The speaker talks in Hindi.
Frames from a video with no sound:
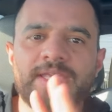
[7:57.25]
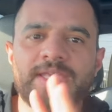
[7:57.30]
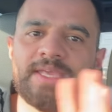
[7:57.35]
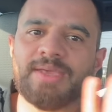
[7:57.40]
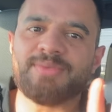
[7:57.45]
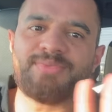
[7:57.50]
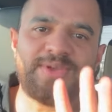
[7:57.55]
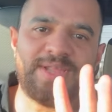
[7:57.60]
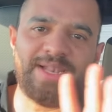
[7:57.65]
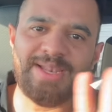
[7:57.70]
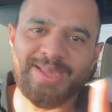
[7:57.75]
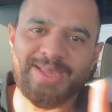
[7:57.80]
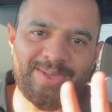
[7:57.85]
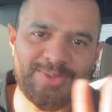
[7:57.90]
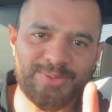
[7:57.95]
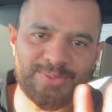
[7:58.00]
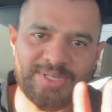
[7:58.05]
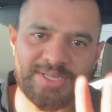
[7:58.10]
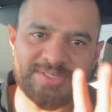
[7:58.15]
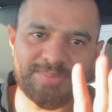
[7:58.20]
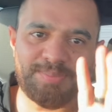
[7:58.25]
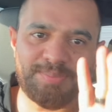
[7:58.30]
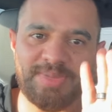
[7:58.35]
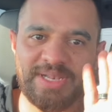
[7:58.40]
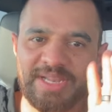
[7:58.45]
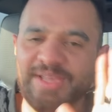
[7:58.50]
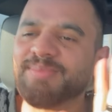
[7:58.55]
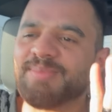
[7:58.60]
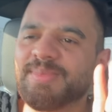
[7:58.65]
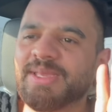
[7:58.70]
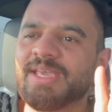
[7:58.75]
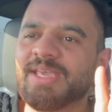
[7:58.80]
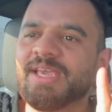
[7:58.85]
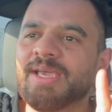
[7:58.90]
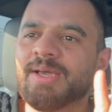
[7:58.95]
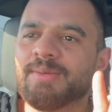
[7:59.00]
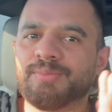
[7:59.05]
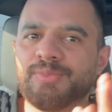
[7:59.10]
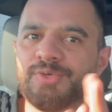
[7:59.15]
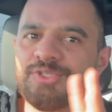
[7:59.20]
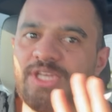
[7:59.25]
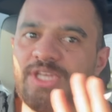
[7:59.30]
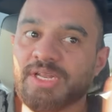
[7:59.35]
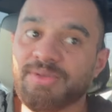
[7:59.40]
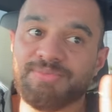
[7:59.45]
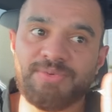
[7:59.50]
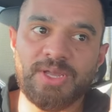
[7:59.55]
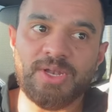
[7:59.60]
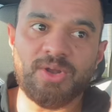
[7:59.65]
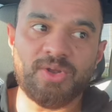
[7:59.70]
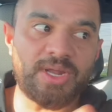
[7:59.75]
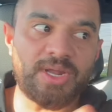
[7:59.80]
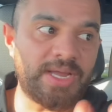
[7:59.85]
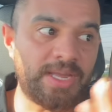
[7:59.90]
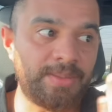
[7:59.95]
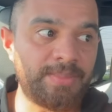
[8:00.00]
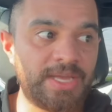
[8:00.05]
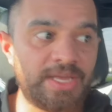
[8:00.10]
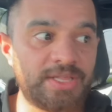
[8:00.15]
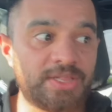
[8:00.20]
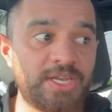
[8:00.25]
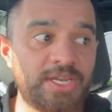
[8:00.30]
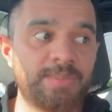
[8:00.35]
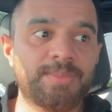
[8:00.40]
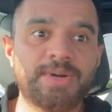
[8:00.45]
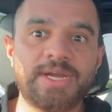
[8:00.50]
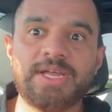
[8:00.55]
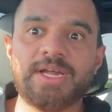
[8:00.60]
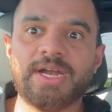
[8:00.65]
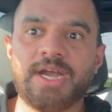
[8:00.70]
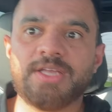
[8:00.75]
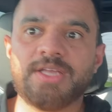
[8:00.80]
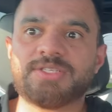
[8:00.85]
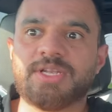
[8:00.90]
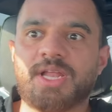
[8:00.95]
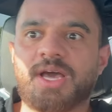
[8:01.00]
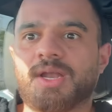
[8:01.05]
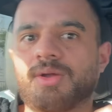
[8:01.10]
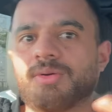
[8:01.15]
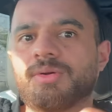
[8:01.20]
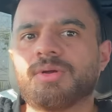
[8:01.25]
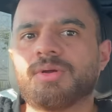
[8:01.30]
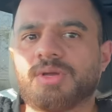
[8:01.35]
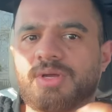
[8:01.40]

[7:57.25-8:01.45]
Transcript: ये फील नहीं होता बिलीव मी मुझे नहीं फील हो रहा कि मैं इतनी बड़ी गाड़ी चला रहा हूँ